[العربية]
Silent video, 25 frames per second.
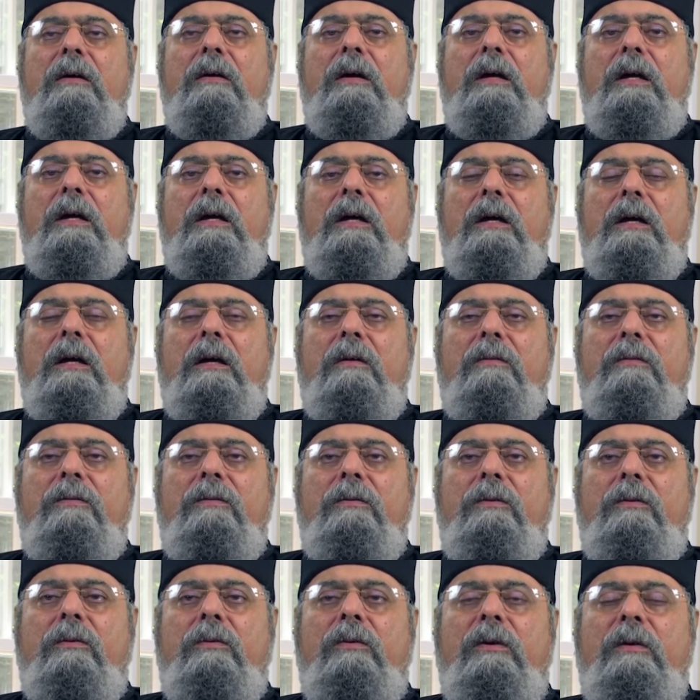آه،
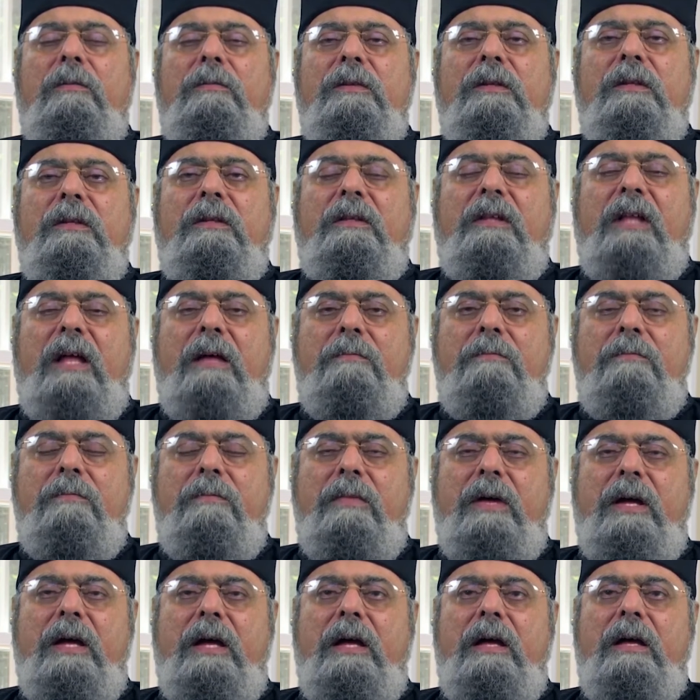ومن
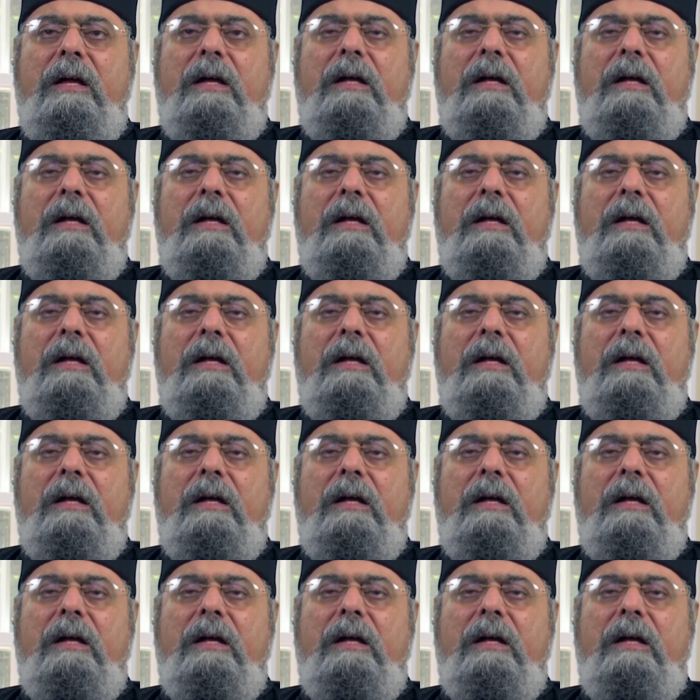ثم